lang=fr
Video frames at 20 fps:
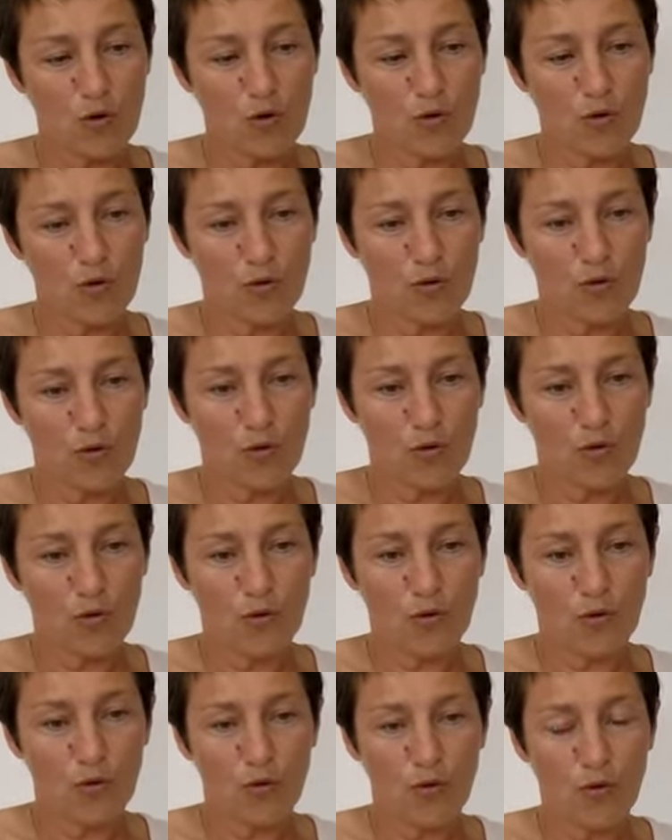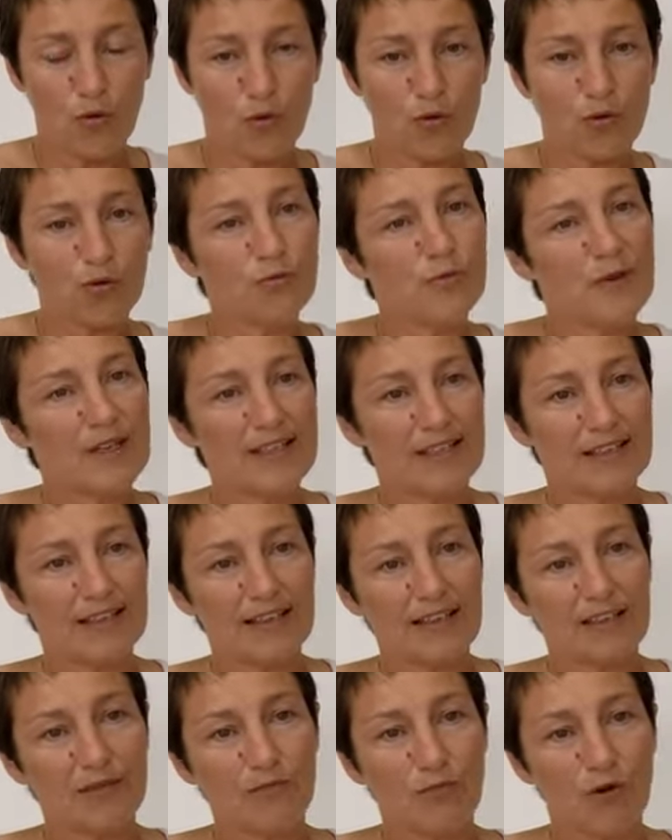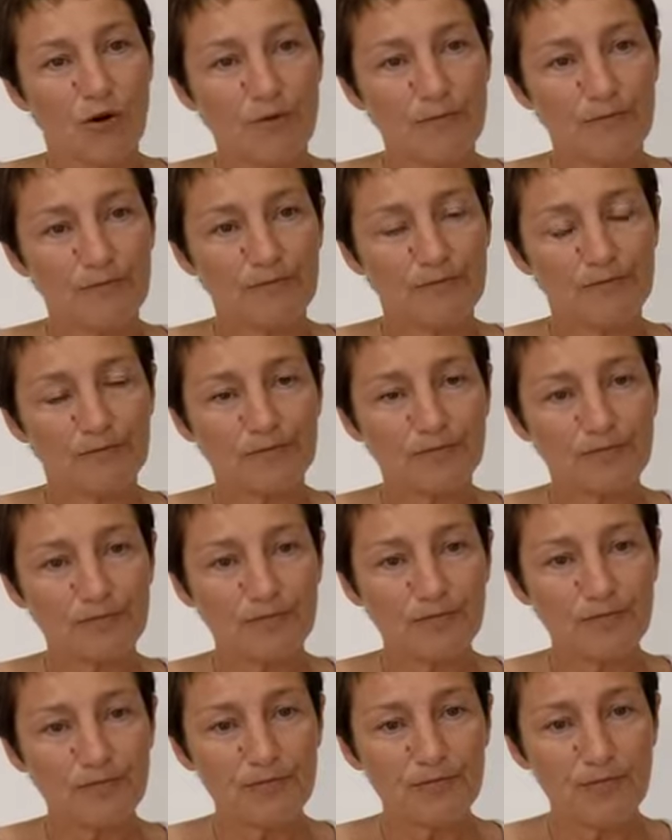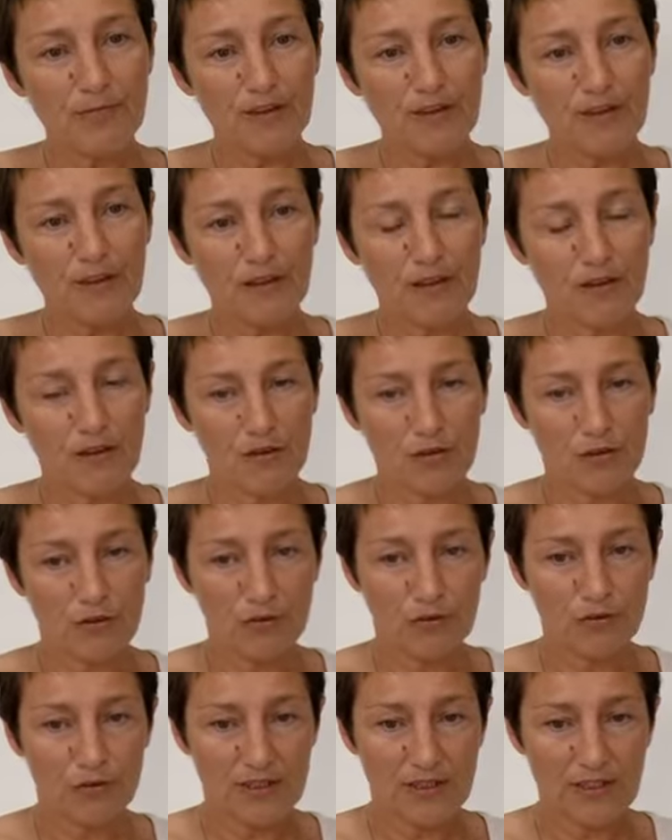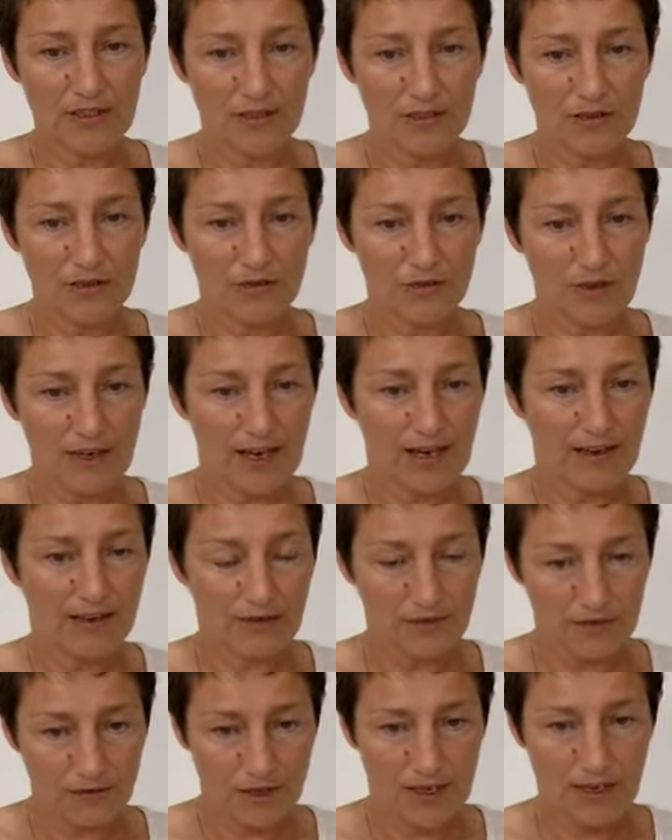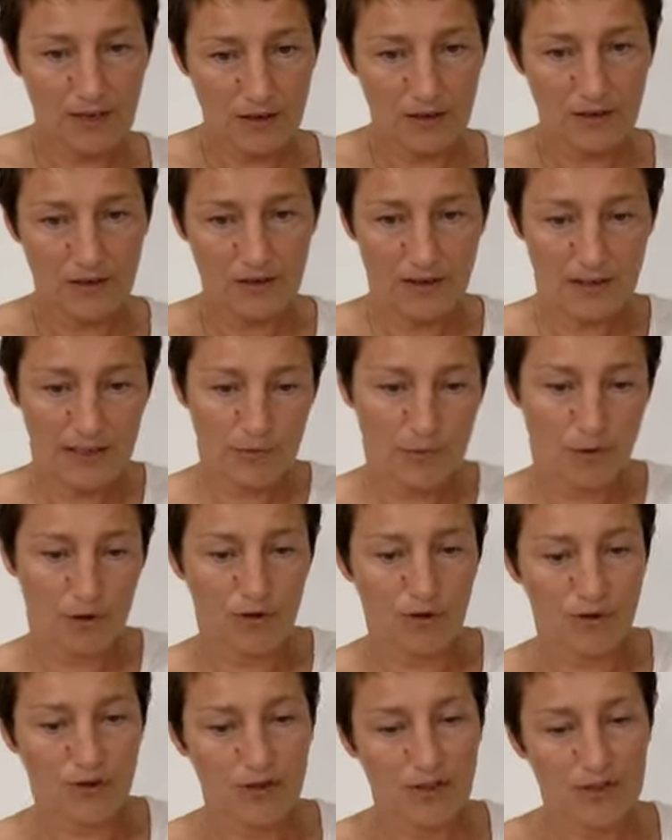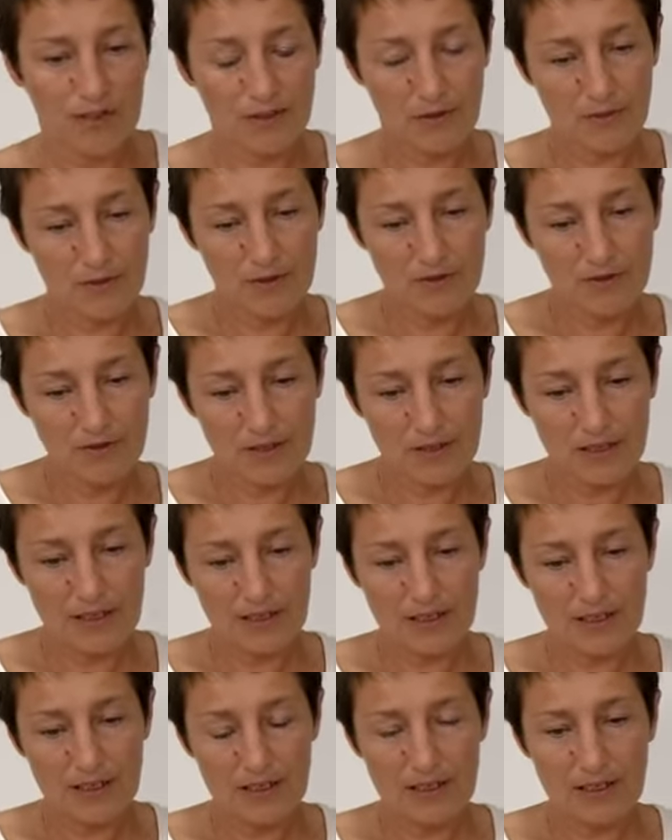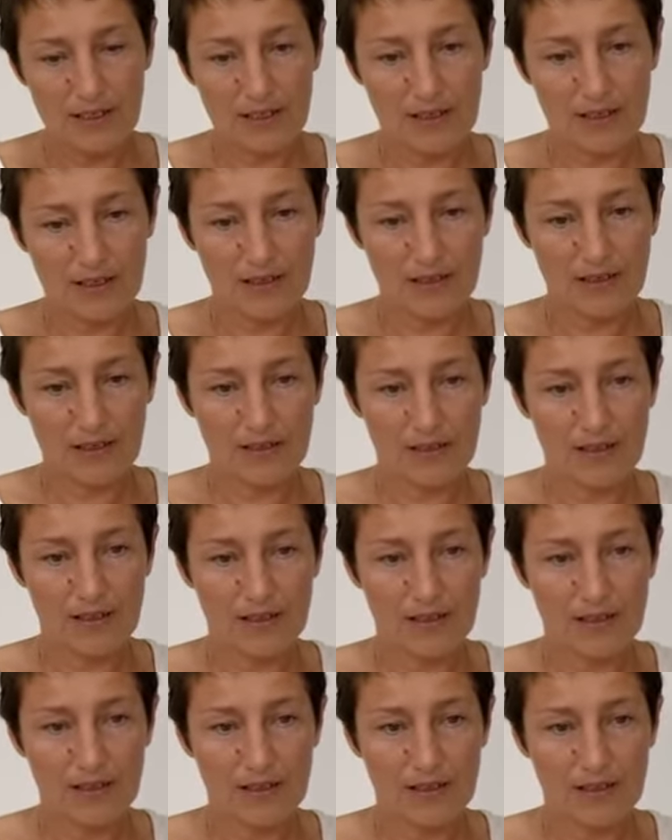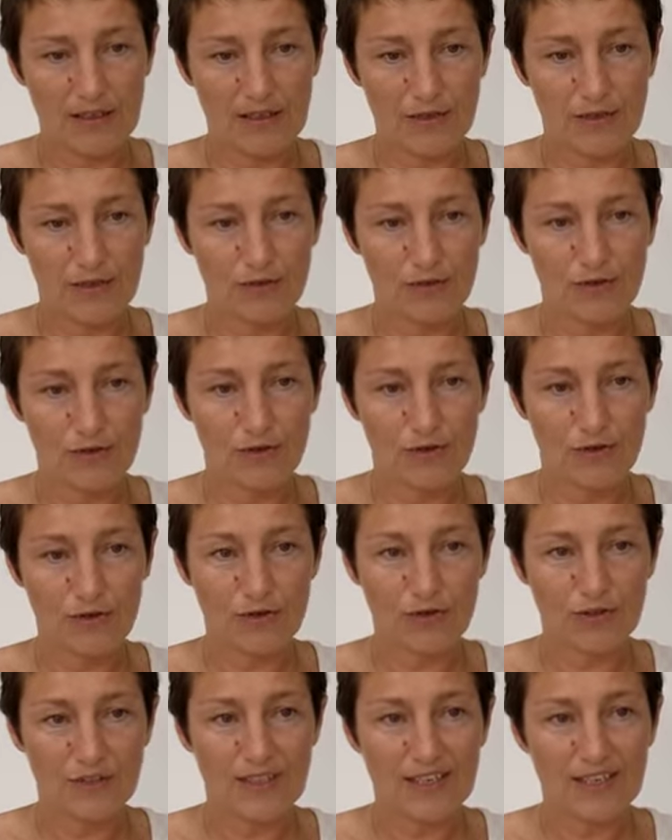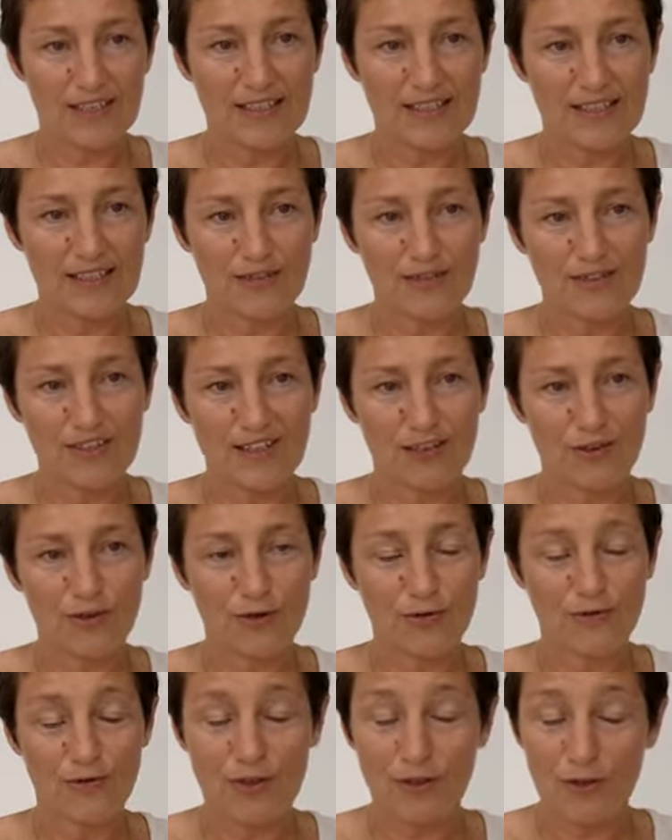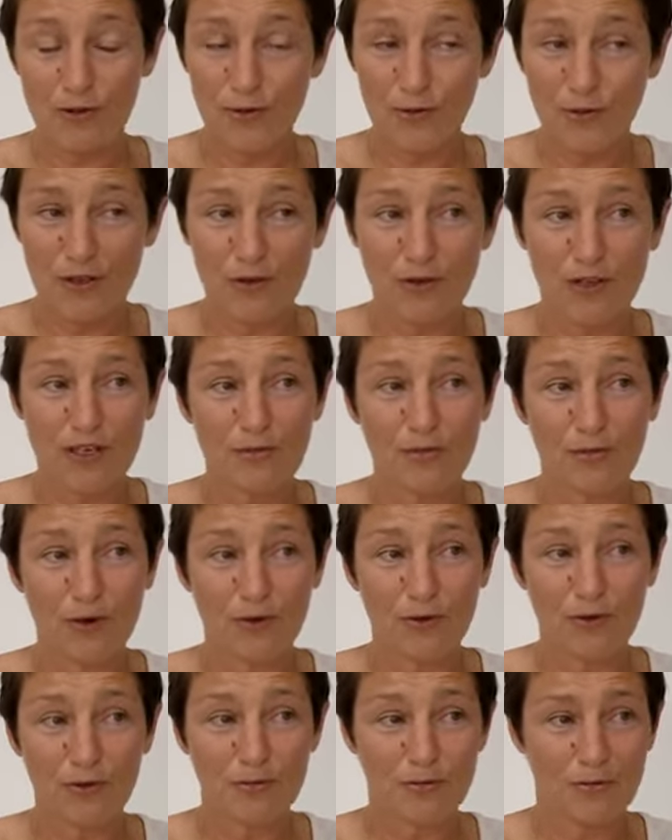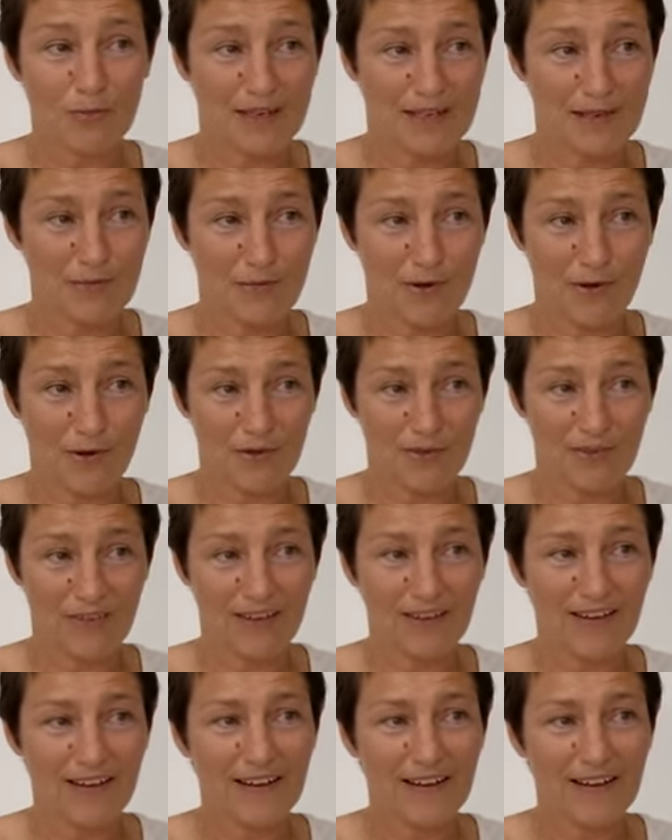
on, on nous met des traitements, on nous dit euh, voilà, voilà les protocoles à suivre. Et, euh, euh, quand je dis active, c'est que je fais le choix de les prendre ou ne pas les prendre.